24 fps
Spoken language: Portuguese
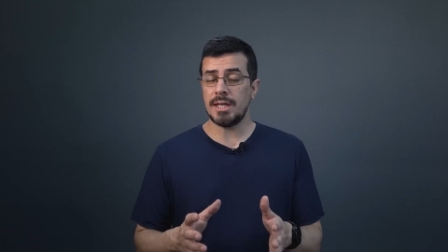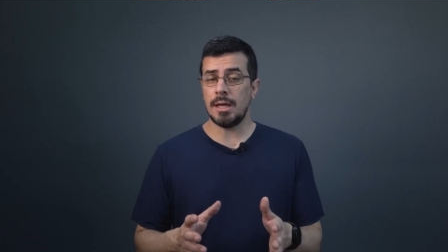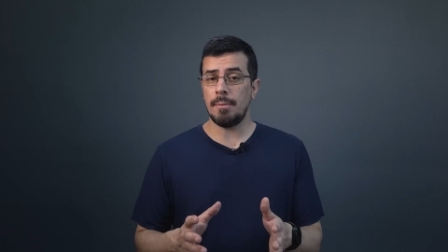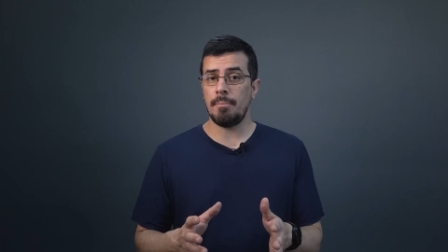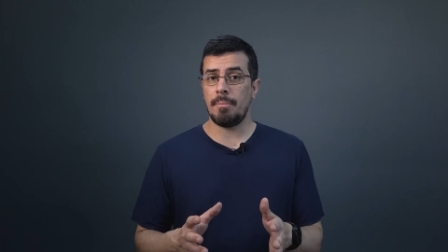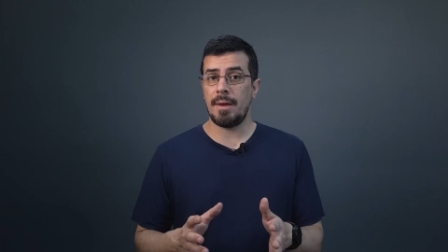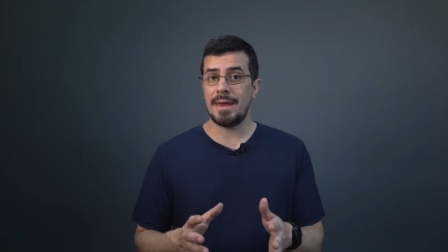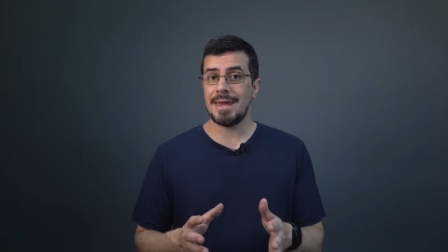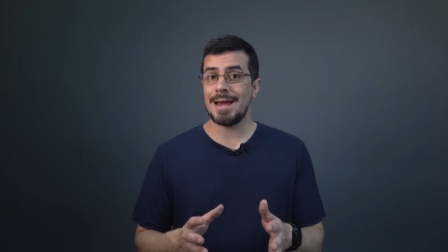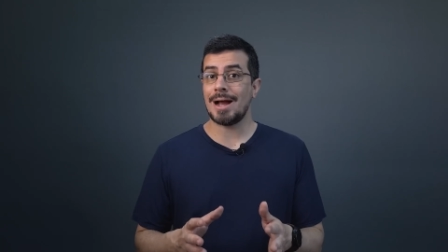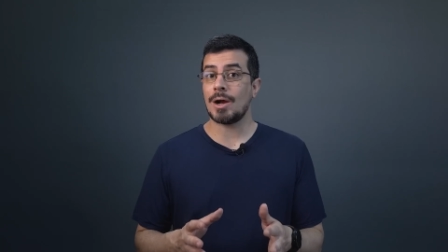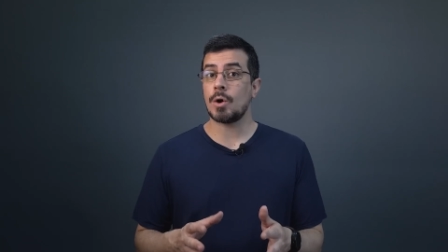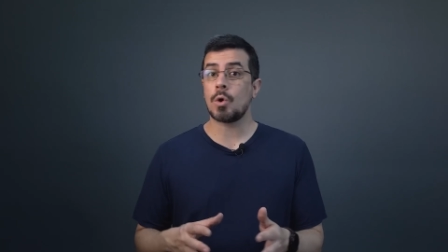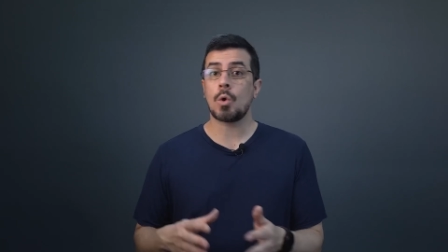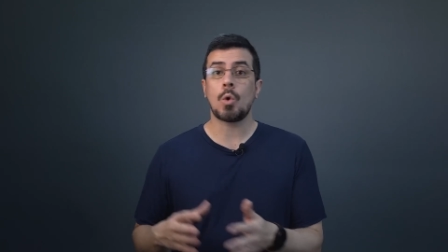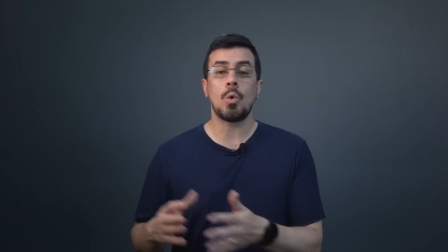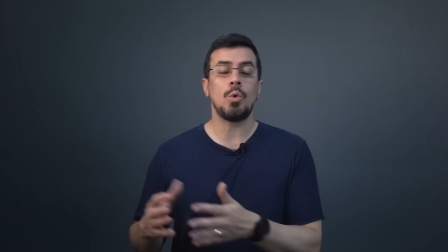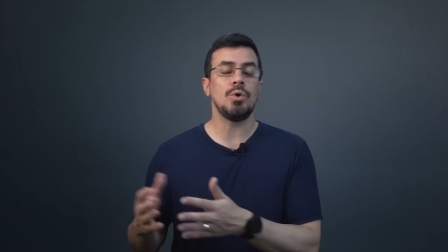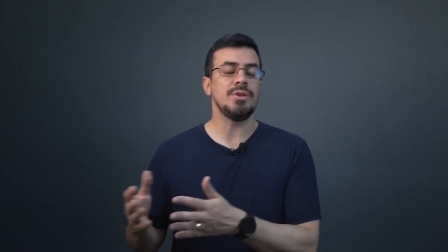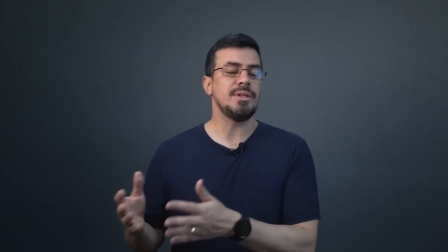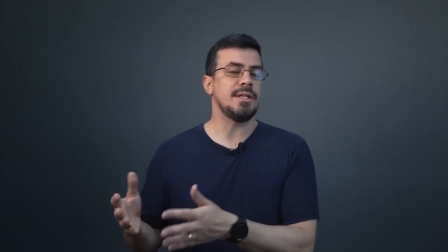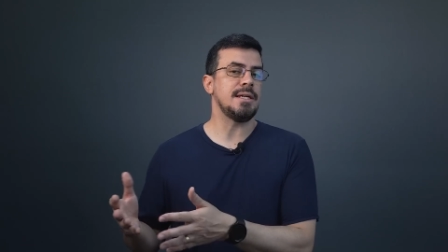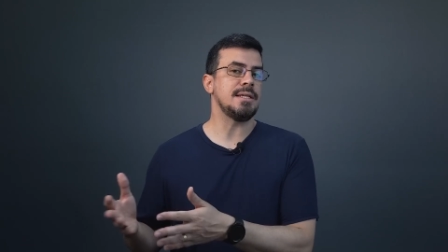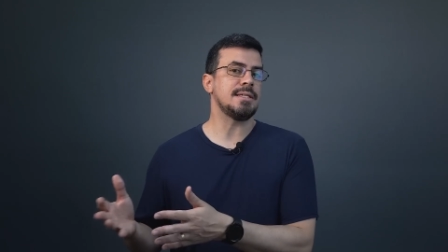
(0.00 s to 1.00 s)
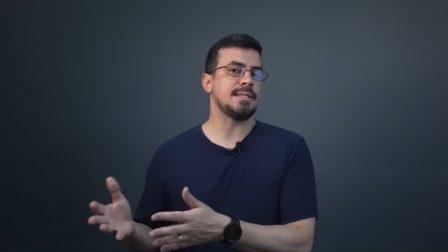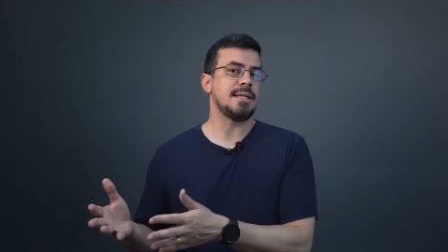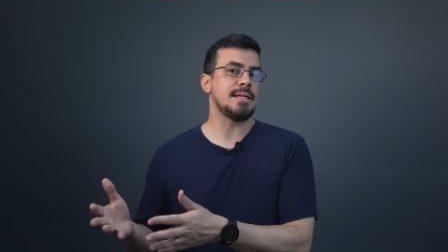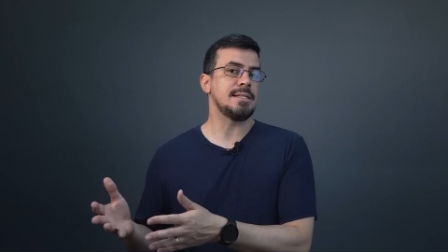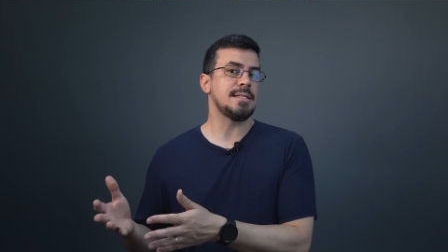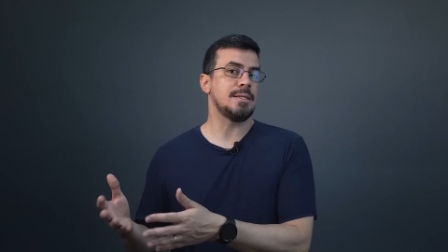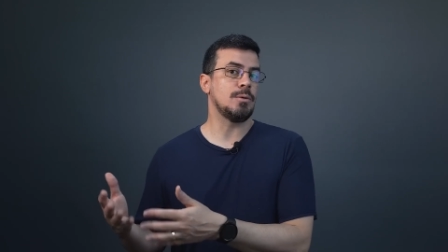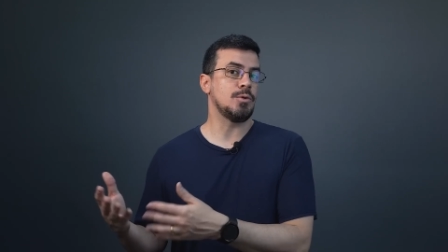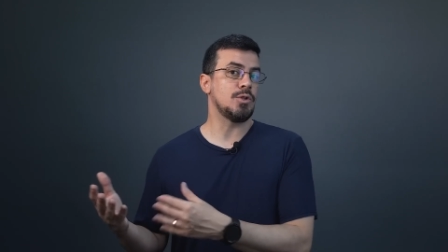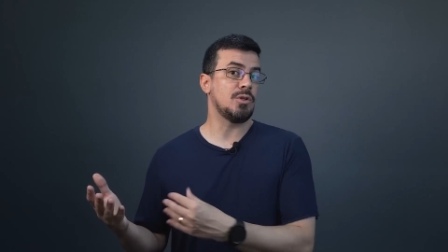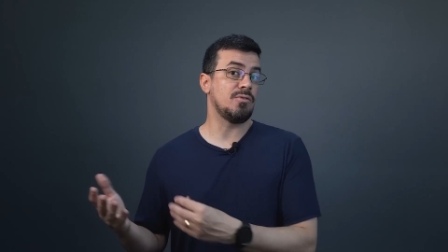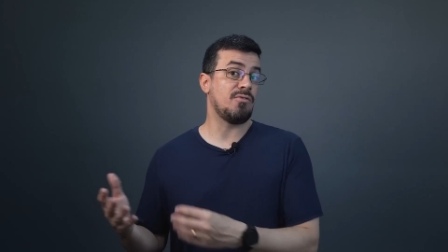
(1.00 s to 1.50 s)
também a
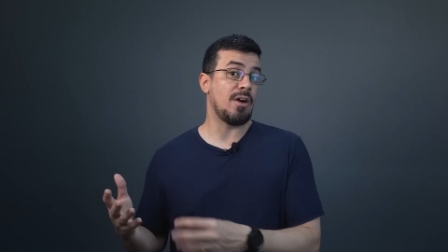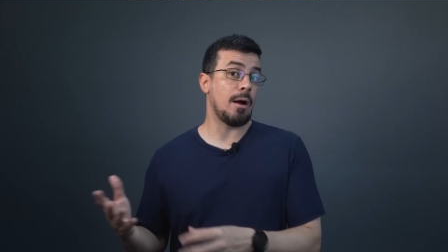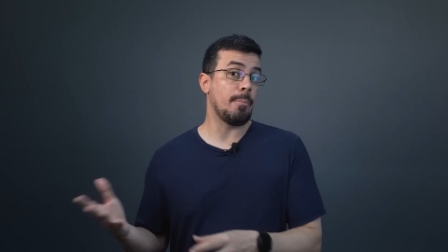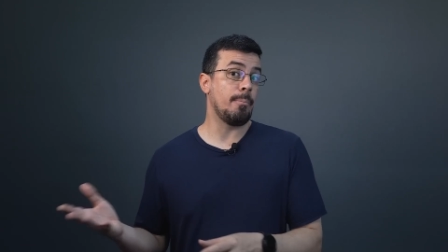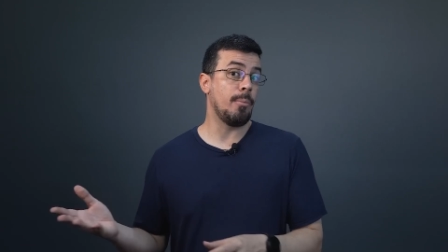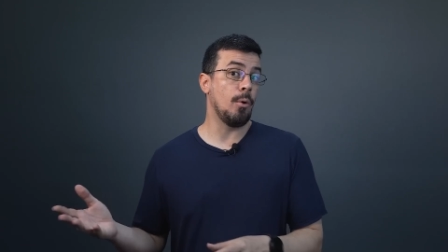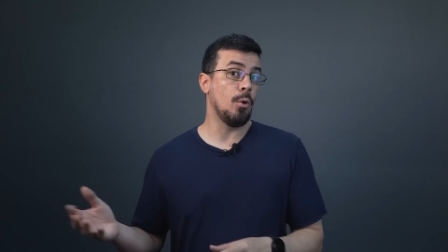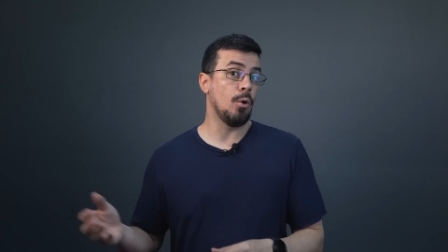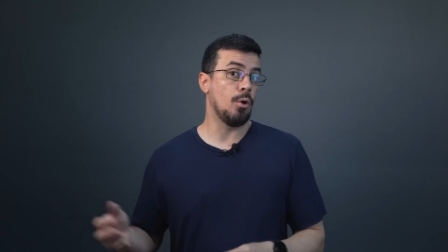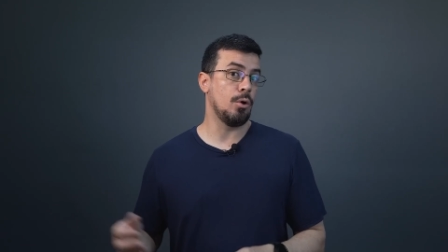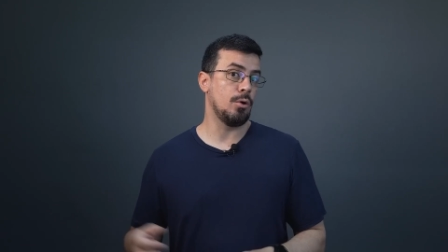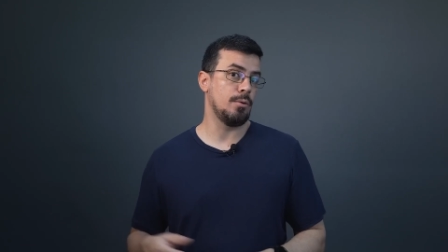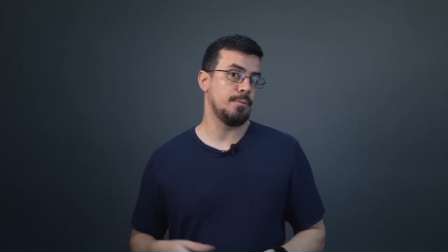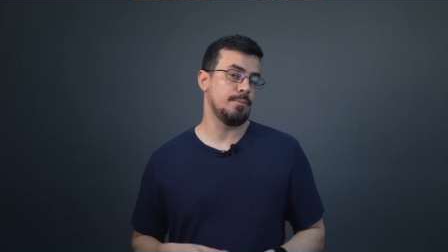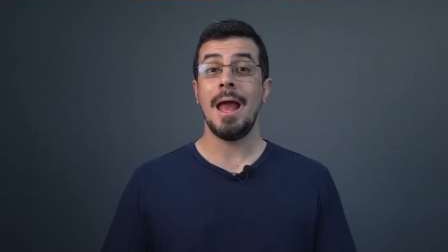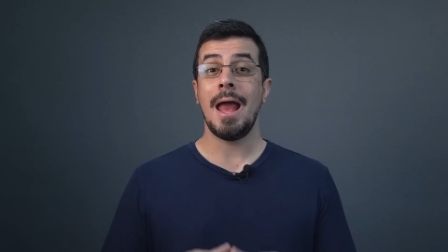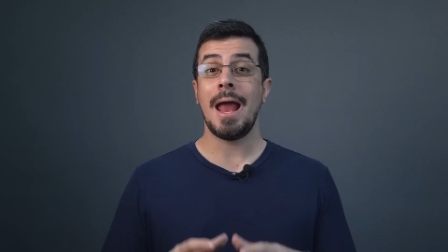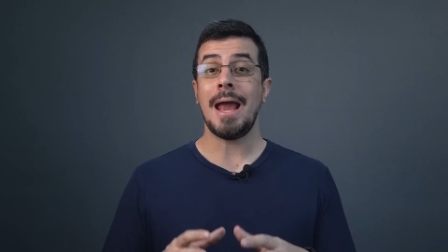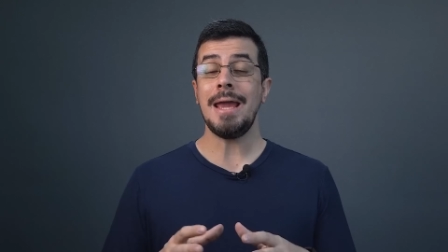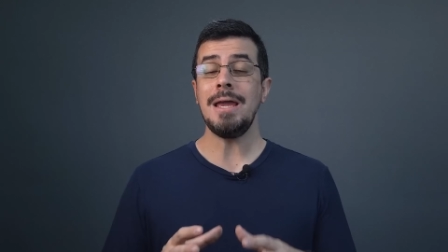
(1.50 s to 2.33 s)
condensação de vapor.